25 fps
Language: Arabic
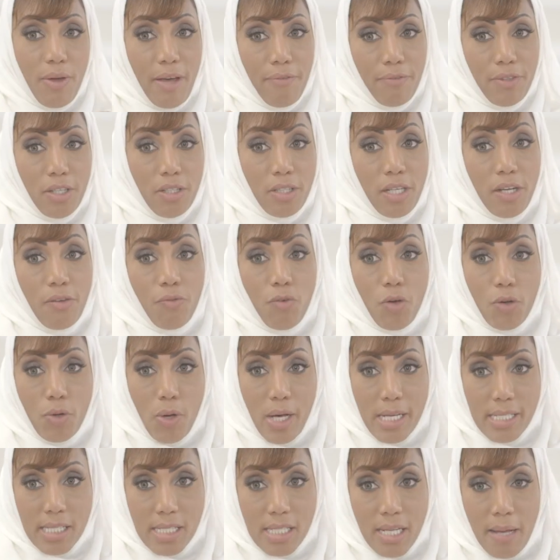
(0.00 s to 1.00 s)
وقفت التليفون
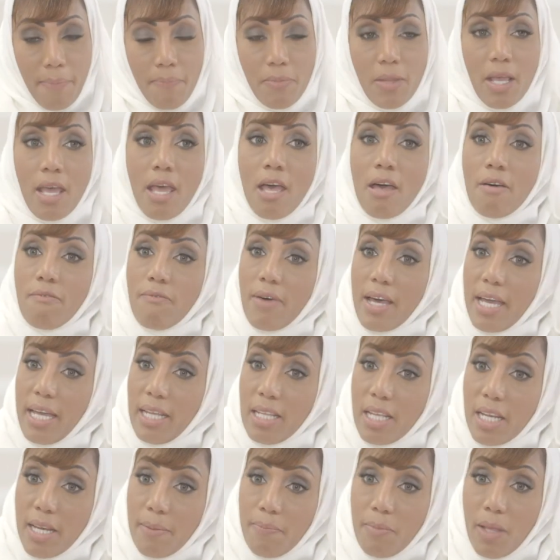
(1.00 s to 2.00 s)
وعصبت
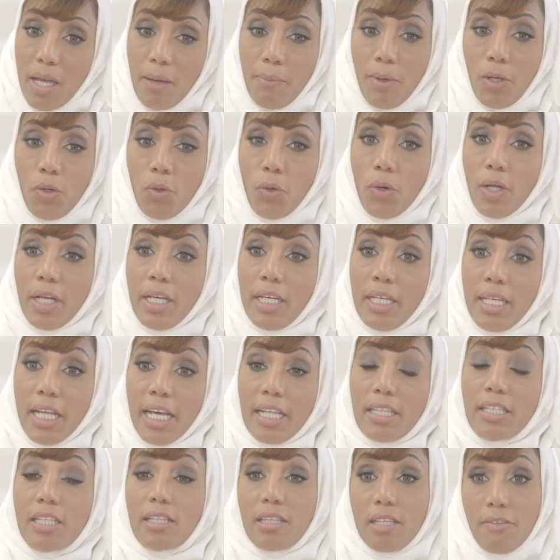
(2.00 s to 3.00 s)
فاحنا اللي بنعمله
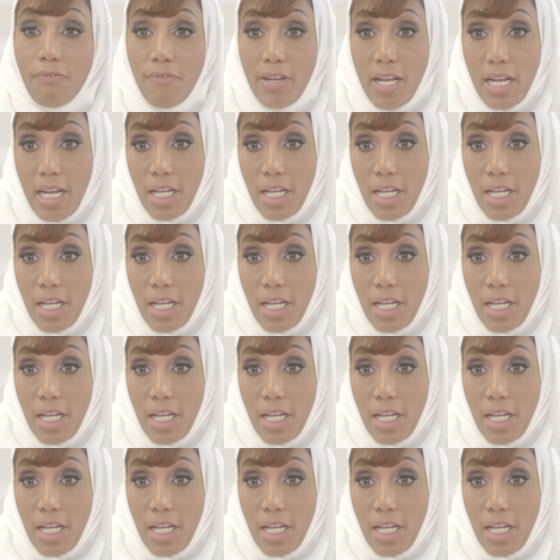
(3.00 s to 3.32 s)
نعطي الطفل